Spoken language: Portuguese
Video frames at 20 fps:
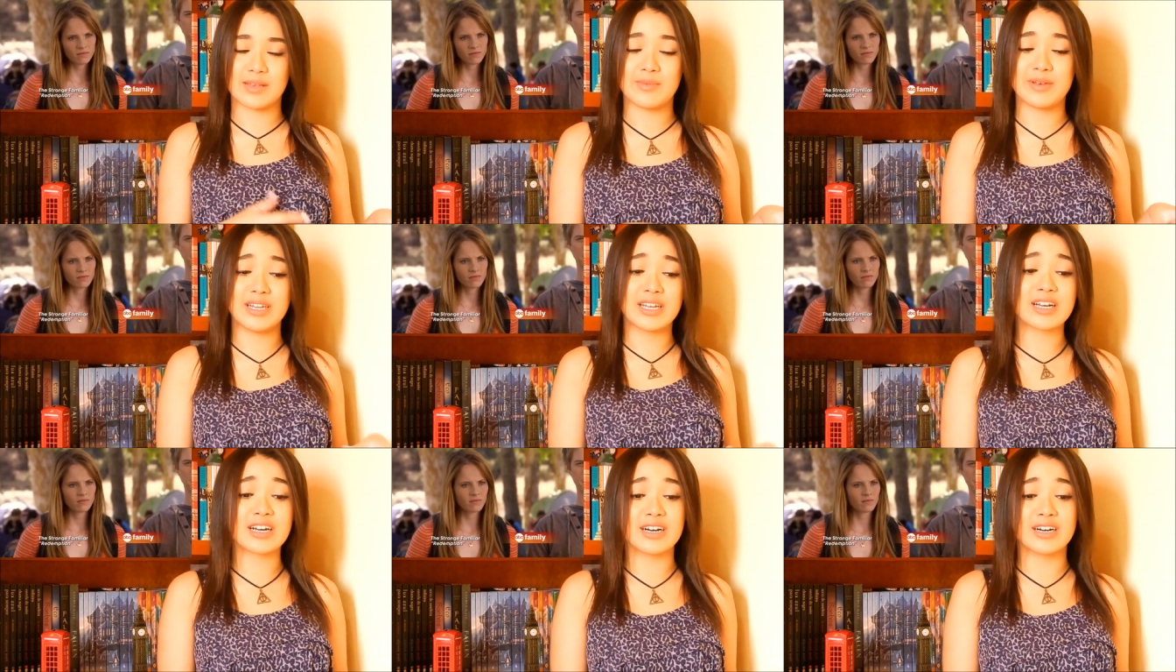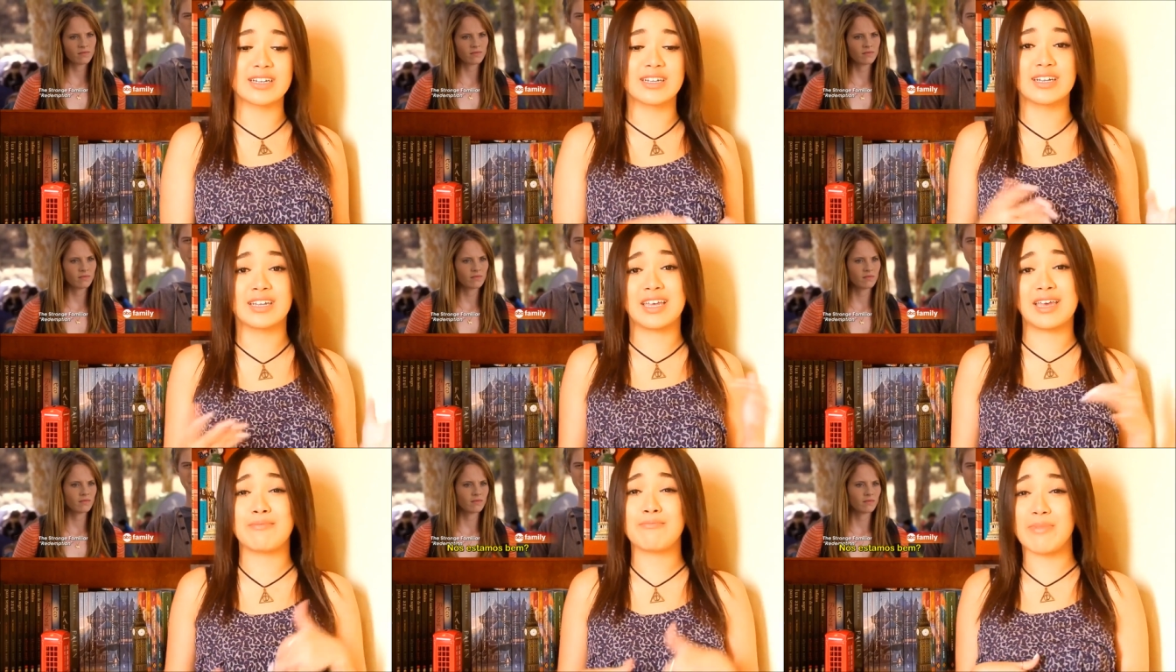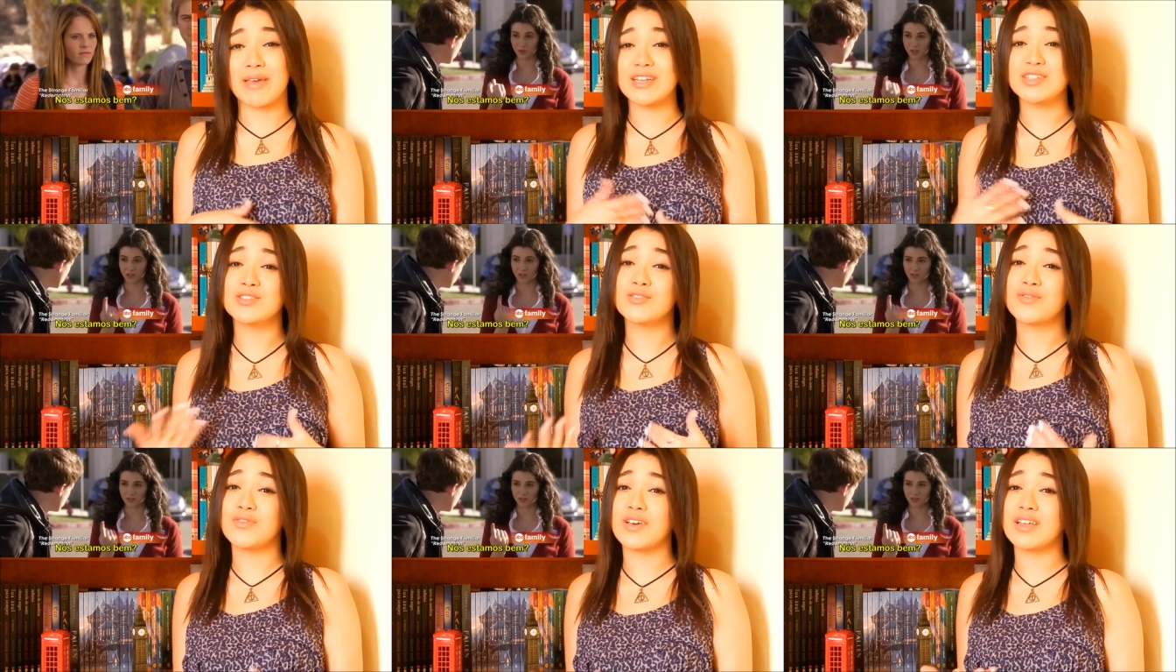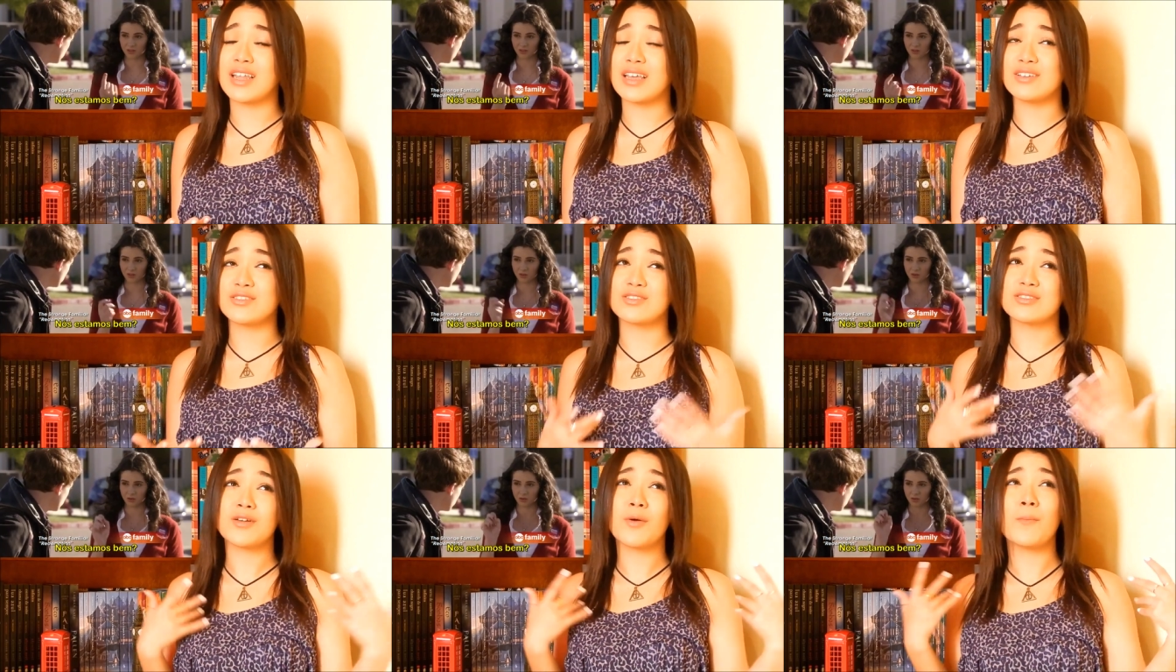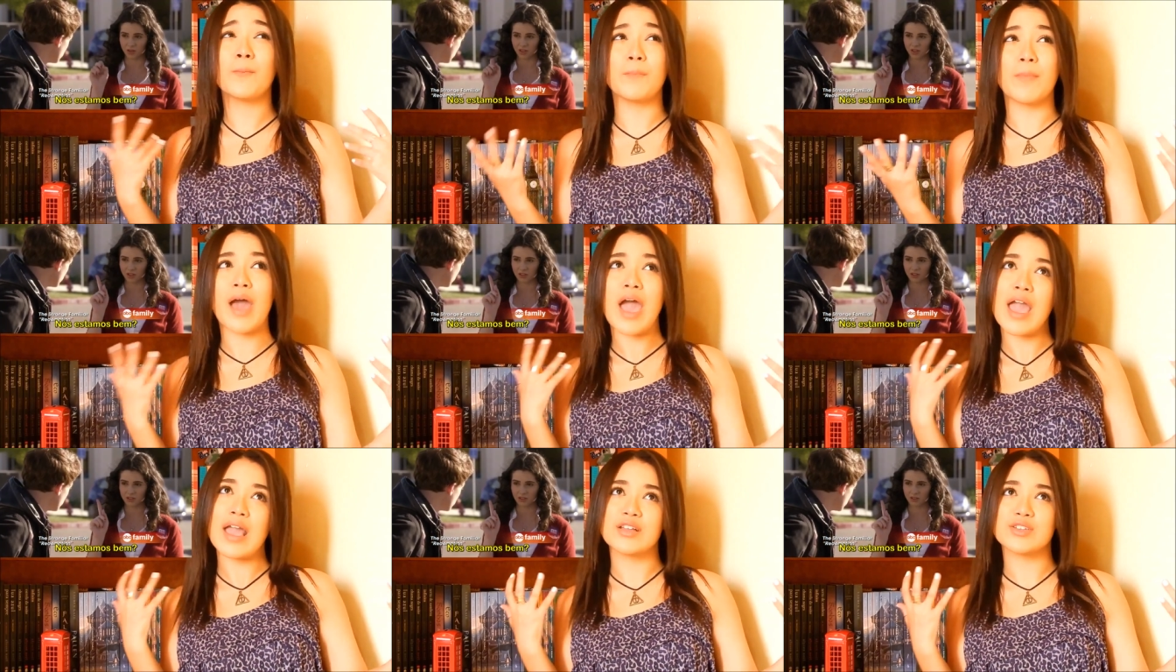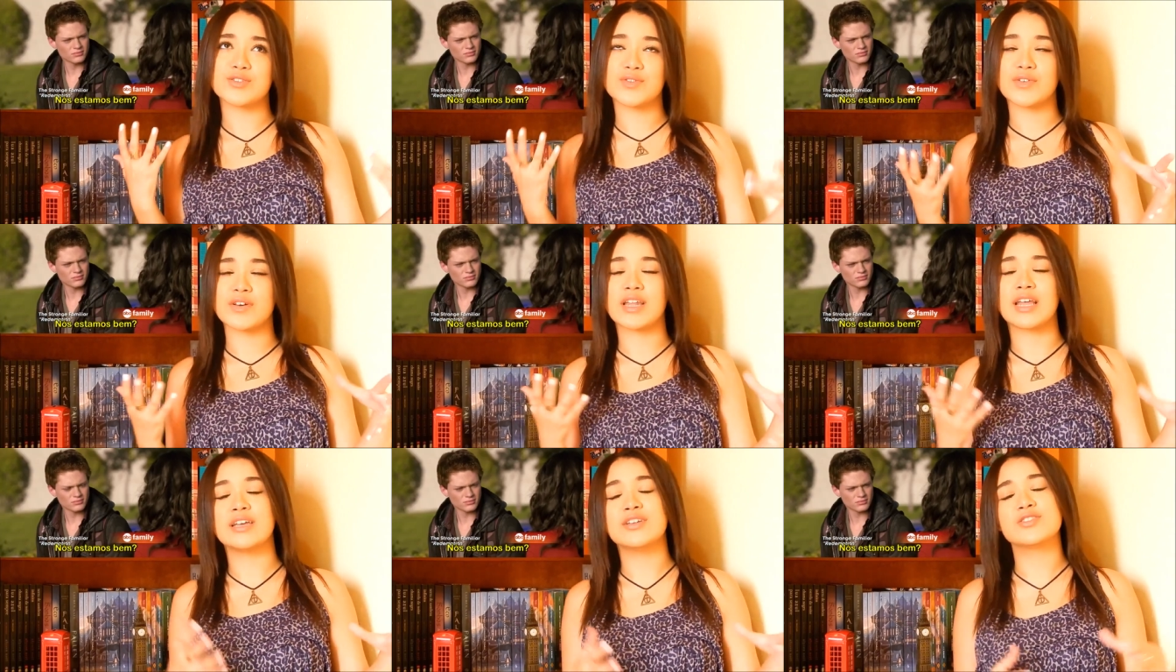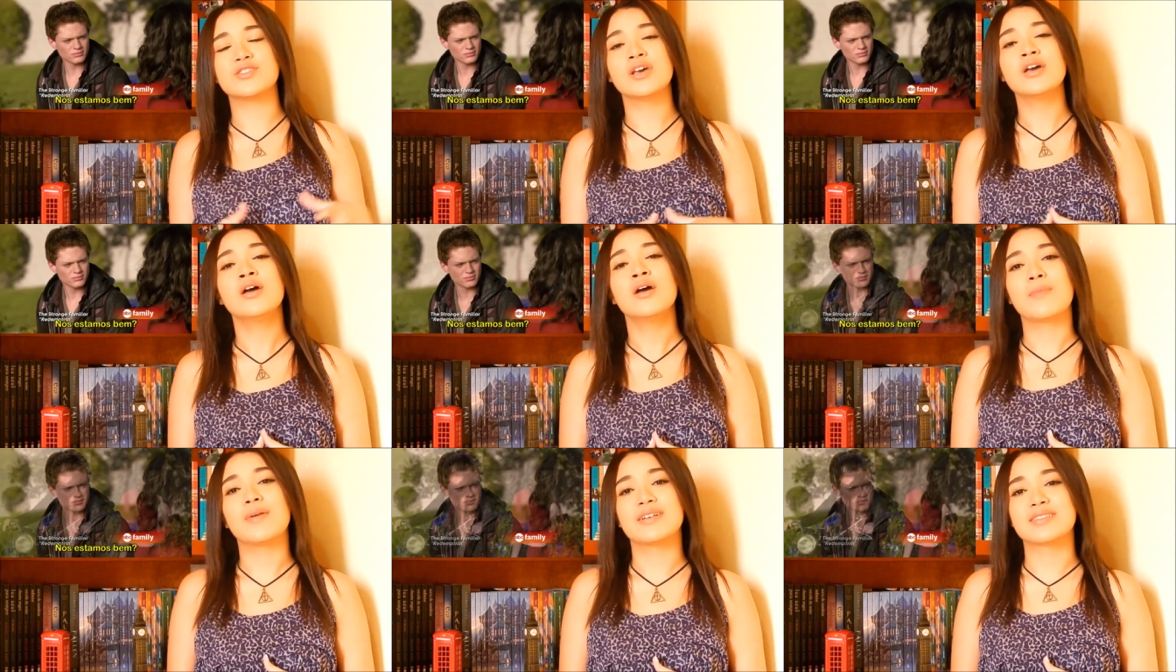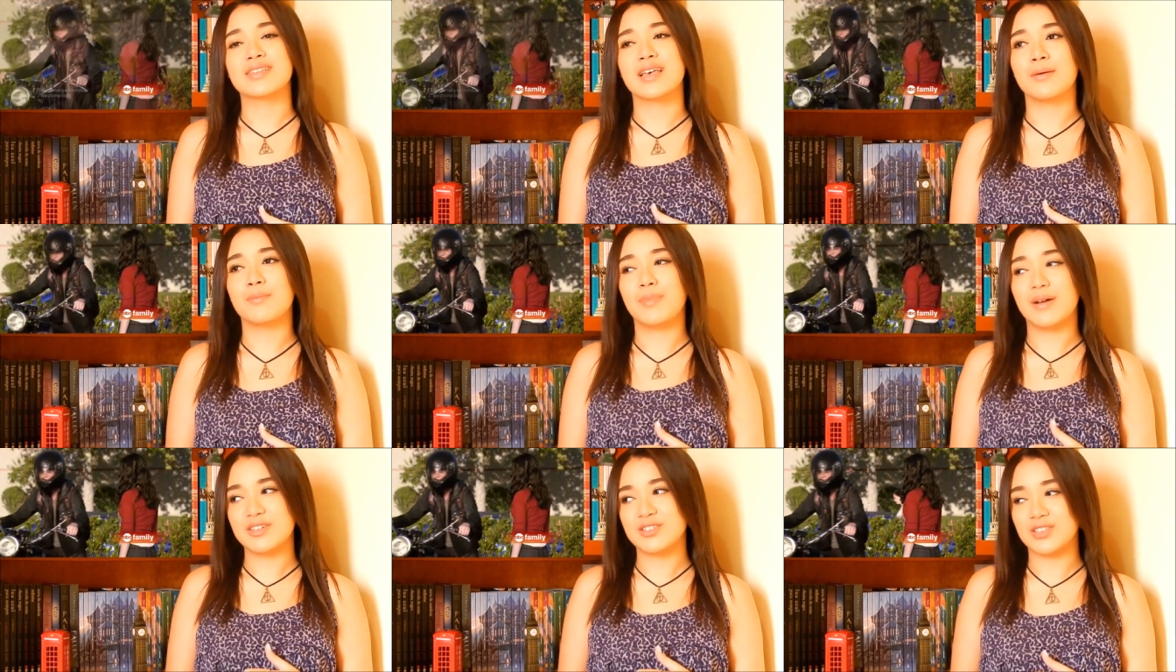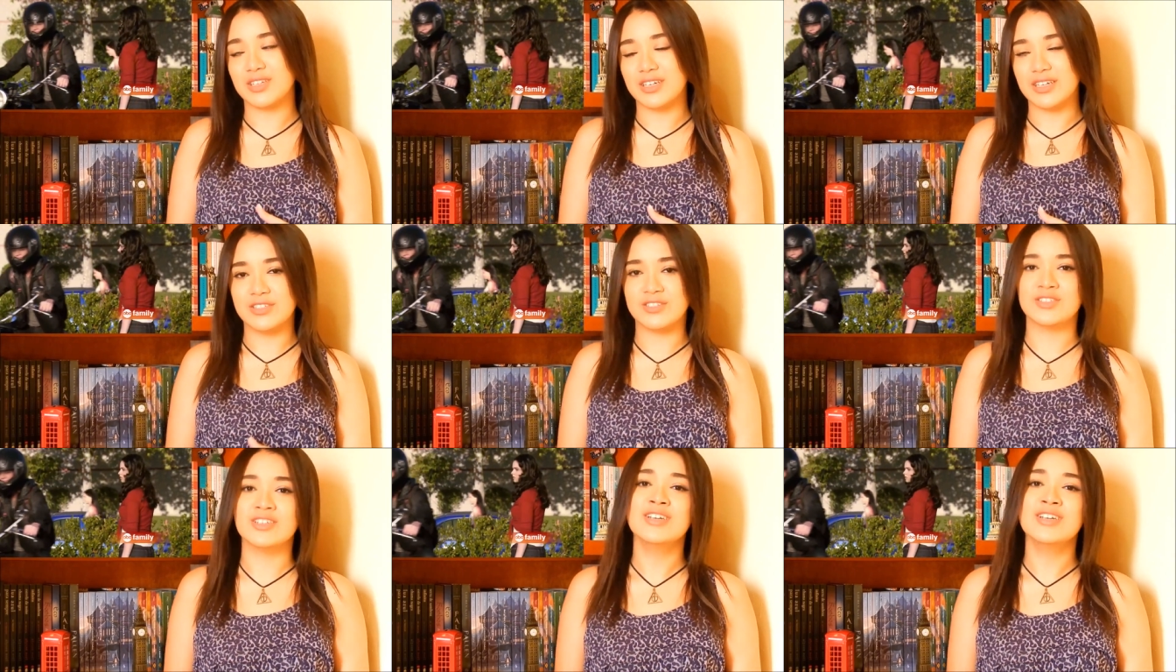americana, que é bem diferente, não bem diferente, mas é bastante